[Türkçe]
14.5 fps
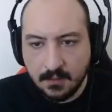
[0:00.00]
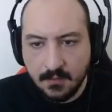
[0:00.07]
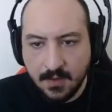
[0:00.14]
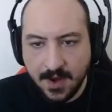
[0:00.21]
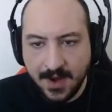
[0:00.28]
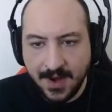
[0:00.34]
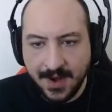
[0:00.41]

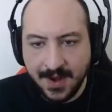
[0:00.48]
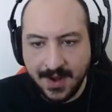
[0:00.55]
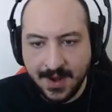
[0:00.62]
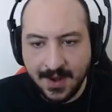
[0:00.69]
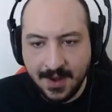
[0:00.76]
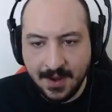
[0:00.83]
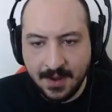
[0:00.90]

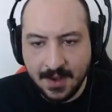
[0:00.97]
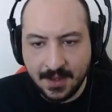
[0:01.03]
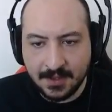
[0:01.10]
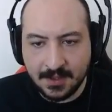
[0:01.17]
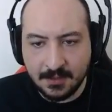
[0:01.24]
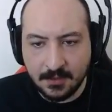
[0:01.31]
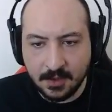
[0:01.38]
Ve
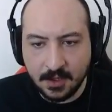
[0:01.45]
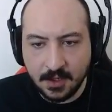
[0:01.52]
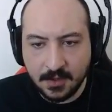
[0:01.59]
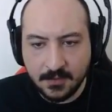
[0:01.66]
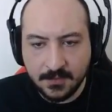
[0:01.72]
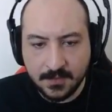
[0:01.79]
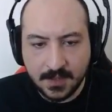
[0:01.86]
attım
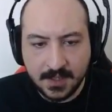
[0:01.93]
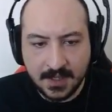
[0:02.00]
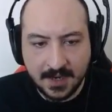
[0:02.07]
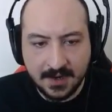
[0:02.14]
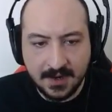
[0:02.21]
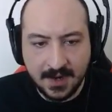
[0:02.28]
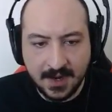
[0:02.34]
onu.
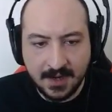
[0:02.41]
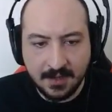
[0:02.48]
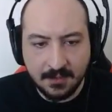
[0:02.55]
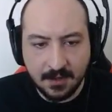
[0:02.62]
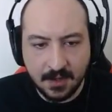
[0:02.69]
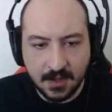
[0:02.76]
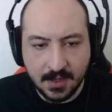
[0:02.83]

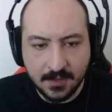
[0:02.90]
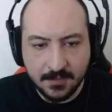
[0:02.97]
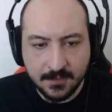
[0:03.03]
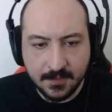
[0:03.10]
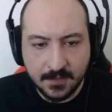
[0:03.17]
Neydi bu arada?